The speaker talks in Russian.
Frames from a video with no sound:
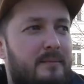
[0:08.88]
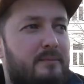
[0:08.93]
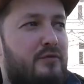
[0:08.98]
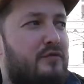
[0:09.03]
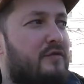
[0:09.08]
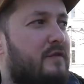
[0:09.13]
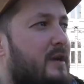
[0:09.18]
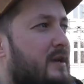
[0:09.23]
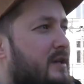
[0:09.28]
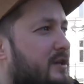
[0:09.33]

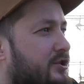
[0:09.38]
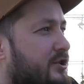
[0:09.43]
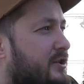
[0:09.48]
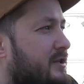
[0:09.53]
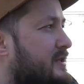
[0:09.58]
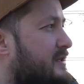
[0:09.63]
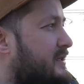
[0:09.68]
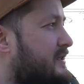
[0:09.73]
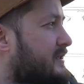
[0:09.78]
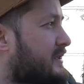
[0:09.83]
Буквально
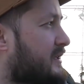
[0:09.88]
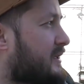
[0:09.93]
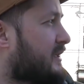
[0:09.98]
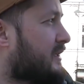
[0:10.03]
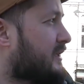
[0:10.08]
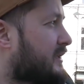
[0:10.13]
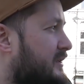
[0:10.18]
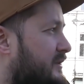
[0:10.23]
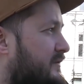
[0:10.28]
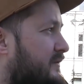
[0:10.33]
через
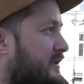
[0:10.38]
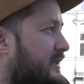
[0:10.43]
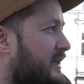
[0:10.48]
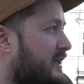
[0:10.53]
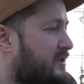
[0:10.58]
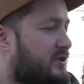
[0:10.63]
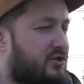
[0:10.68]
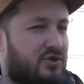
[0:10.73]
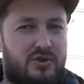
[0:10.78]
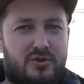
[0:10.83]

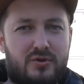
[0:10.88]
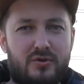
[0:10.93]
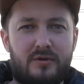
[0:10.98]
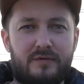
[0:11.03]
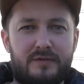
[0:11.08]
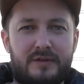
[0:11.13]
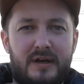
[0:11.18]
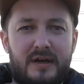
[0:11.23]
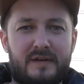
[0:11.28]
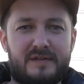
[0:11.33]
12 э,
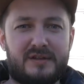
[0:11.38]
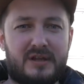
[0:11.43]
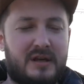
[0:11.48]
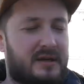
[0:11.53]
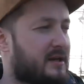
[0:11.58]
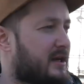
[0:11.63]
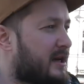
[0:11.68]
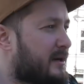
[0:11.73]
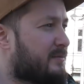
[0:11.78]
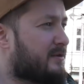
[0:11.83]
часов да, в
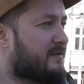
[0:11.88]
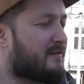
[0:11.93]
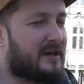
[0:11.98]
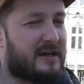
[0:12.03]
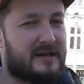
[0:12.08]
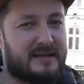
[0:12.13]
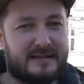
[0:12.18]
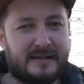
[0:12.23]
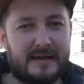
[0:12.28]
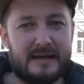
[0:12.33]
стране
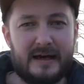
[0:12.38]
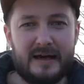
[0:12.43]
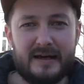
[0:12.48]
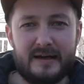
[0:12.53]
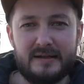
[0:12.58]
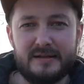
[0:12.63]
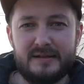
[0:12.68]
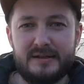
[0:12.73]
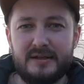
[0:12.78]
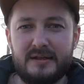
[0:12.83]
объявляется
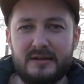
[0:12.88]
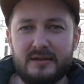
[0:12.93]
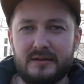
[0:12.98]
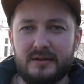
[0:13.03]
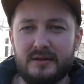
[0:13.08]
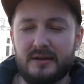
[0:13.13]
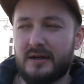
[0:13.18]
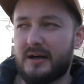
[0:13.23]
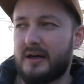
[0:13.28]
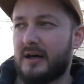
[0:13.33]

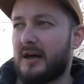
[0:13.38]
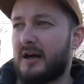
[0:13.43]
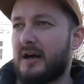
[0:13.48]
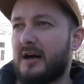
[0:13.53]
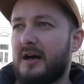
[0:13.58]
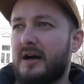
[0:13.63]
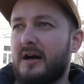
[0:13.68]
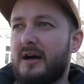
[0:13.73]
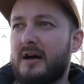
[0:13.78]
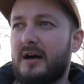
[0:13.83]
карантин
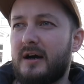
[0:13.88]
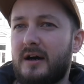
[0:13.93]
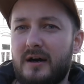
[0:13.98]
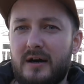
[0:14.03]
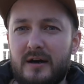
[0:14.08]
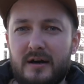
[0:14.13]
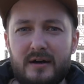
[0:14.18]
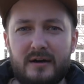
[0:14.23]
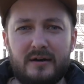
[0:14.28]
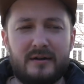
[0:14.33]

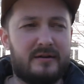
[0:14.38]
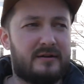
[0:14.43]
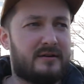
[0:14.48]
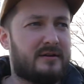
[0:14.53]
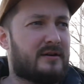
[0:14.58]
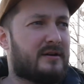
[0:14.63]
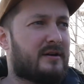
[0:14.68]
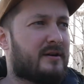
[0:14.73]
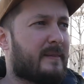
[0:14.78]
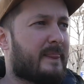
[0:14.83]
э,
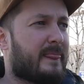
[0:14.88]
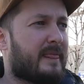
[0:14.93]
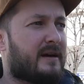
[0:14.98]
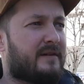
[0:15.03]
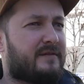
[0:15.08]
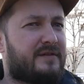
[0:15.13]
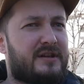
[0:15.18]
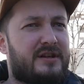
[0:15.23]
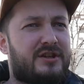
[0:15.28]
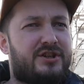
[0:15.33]

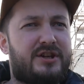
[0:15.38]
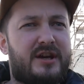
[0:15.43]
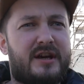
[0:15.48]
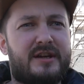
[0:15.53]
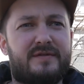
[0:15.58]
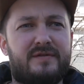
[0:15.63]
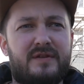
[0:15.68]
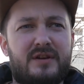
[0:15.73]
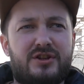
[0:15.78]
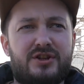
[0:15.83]

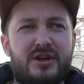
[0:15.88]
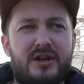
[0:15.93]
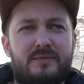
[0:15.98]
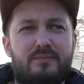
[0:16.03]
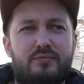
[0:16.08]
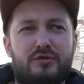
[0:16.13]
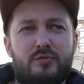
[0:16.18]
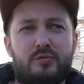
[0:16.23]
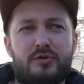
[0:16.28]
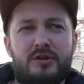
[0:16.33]
Въезжать, выезжать
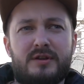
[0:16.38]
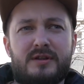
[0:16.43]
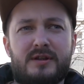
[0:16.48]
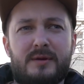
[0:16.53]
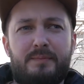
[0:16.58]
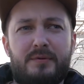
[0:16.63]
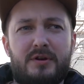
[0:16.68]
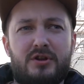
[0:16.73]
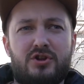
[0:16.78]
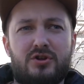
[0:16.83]
будет
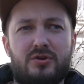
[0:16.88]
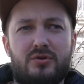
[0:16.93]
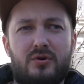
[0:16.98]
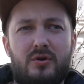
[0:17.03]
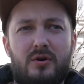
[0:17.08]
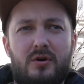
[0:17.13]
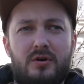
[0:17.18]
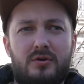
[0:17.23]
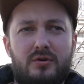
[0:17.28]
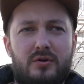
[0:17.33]

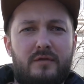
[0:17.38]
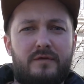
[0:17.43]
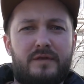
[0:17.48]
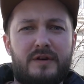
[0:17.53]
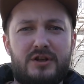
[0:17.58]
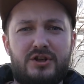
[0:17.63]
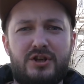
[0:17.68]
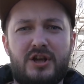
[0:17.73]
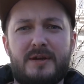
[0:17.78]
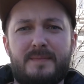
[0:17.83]
запрещено. Но
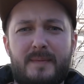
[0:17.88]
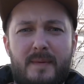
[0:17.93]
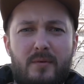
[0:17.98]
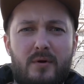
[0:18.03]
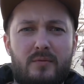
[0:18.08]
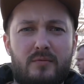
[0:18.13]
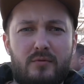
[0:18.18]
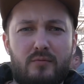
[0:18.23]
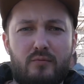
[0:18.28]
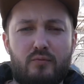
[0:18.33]
выезжать,
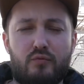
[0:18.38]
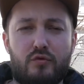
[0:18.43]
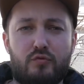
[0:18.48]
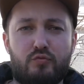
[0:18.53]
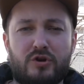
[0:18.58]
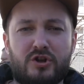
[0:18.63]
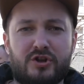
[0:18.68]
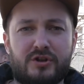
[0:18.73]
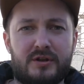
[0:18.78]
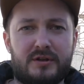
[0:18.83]
по-моему,
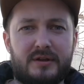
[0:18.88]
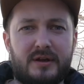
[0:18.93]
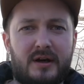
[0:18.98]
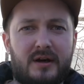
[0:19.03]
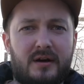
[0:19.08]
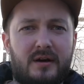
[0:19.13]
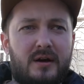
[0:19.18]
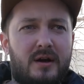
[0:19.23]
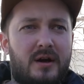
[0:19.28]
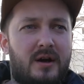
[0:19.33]
можно,
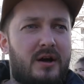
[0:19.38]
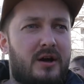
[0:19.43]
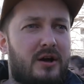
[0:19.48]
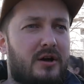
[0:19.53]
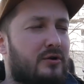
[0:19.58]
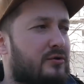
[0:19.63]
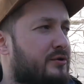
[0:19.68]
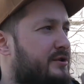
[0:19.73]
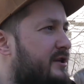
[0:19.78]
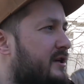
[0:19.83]
да.
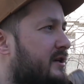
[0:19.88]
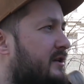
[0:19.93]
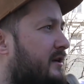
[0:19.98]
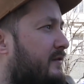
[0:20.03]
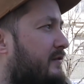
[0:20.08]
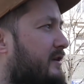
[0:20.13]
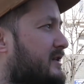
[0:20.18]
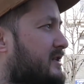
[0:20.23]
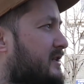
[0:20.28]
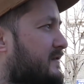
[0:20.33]
Людей
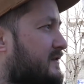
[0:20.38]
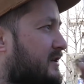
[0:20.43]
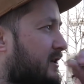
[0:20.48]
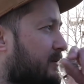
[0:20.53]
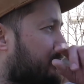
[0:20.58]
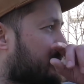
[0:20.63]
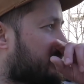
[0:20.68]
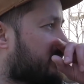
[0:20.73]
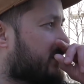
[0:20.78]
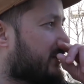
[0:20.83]
на
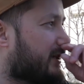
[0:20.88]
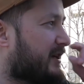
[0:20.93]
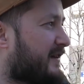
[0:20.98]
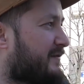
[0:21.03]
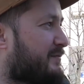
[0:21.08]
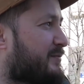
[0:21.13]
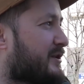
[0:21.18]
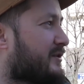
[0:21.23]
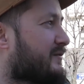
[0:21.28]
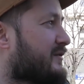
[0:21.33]
Васловской площади. Я
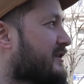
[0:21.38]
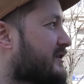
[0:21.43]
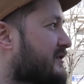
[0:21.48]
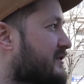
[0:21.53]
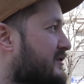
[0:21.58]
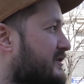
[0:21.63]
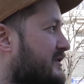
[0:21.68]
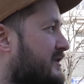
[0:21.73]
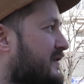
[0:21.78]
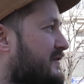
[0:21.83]

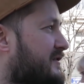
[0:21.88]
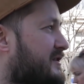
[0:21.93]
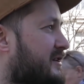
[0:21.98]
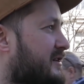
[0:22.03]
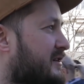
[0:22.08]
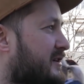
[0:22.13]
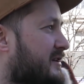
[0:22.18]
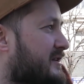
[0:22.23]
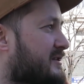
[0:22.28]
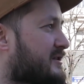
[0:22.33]
впервые за
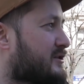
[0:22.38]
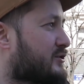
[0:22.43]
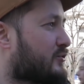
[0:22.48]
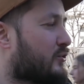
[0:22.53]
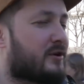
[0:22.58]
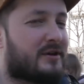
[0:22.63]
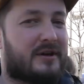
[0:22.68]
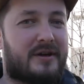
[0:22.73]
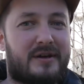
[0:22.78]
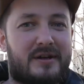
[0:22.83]
все разы,
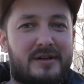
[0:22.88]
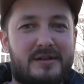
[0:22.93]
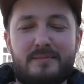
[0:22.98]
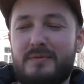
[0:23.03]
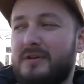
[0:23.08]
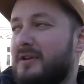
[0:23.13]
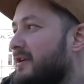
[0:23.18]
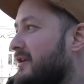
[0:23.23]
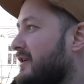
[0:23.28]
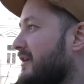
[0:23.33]
сколько я раз
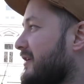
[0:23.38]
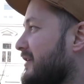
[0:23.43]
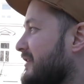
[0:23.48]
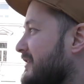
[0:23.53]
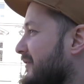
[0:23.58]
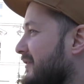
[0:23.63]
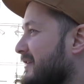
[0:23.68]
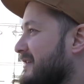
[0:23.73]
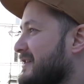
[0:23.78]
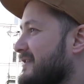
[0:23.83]
был э,
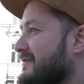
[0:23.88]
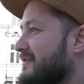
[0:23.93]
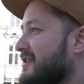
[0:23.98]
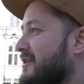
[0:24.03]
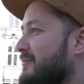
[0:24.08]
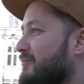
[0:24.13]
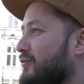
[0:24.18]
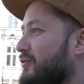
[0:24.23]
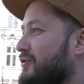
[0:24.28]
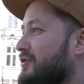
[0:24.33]
на
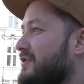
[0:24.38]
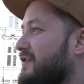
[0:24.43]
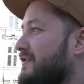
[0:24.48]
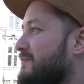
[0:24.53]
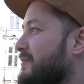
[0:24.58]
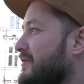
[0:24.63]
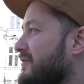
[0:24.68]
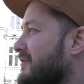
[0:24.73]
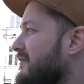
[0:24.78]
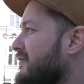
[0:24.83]
Васловской площади,
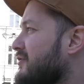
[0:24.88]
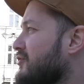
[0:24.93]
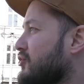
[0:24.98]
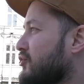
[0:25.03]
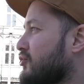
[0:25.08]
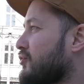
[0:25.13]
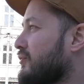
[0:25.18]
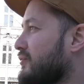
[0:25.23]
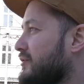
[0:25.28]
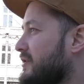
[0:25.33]
впервые вижу,
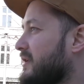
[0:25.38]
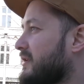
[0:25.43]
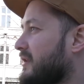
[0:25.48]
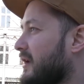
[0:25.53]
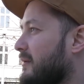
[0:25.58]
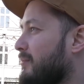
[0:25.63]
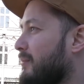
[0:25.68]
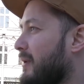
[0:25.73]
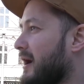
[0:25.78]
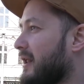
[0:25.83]
что людей
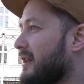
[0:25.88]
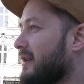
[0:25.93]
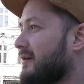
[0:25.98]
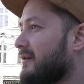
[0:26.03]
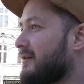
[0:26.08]
так мало.